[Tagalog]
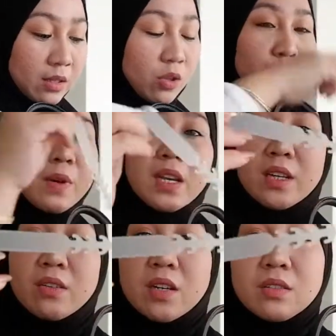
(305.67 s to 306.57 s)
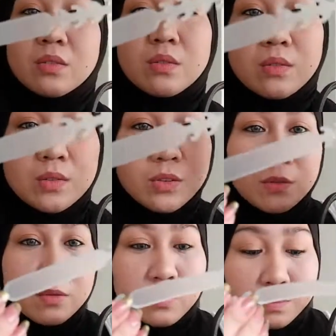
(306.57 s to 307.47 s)
Ito pala yung ano ko,
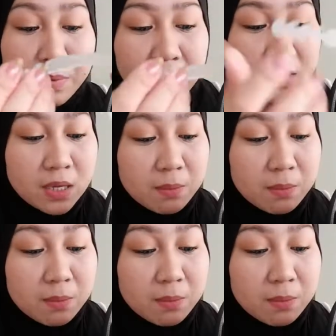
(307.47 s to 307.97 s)
yung pang sa